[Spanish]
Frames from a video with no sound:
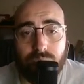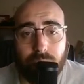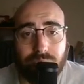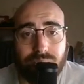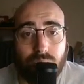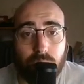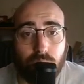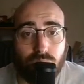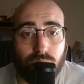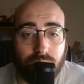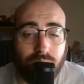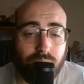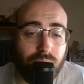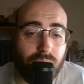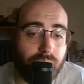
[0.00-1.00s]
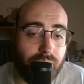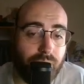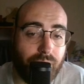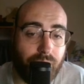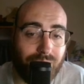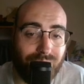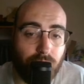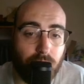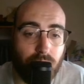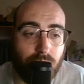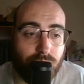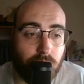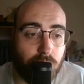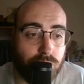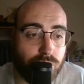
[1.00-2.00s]
pasaríamos aquí.
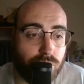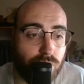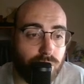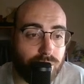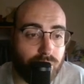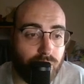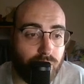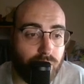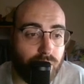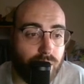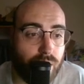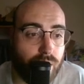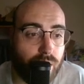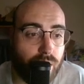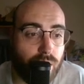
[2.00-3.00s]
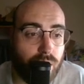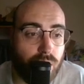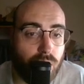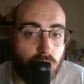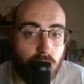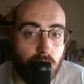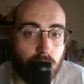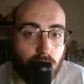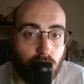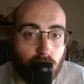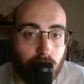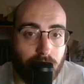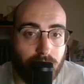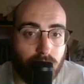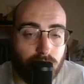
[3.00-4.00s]
Habríamos visto hasta, por lo
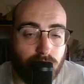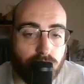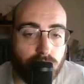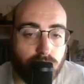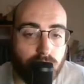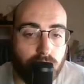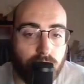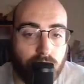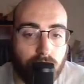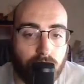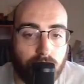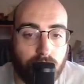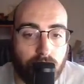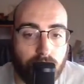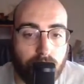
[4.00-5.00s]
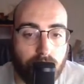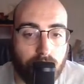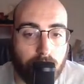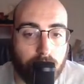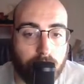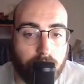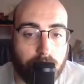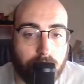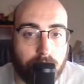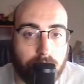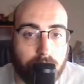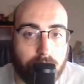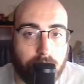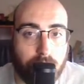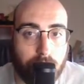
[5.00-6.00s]
menos, el
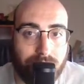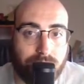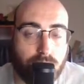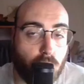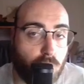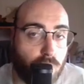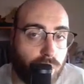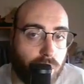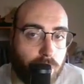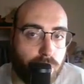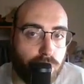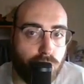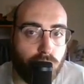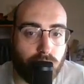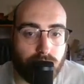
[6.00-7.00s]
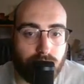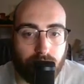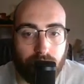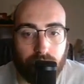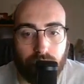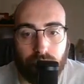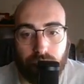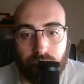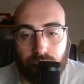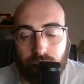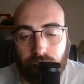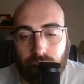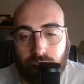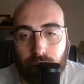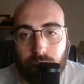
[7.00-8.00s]
primer y segundo capítulo, hasta
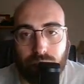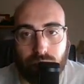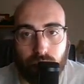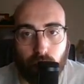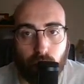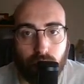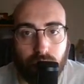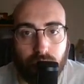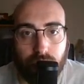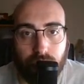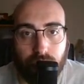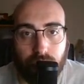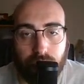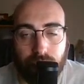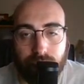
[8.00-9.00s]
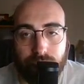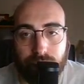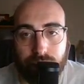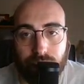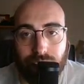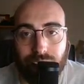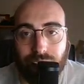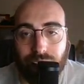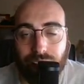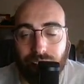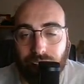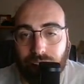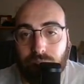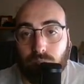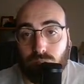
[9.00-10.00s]
que Nami se une
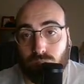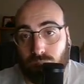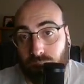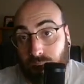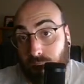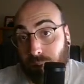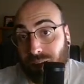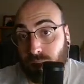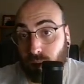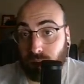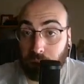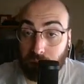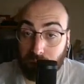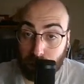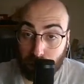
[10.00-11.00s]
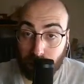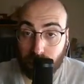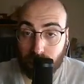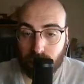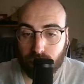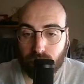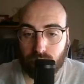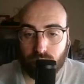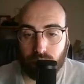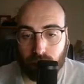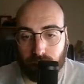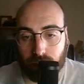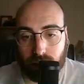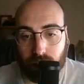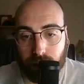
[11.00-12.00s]
a, ellos. El barco que hemos visto antes,
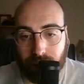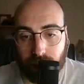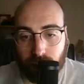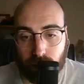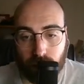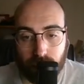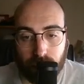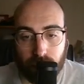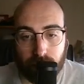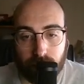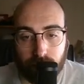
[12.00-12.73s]
este barco de aquí,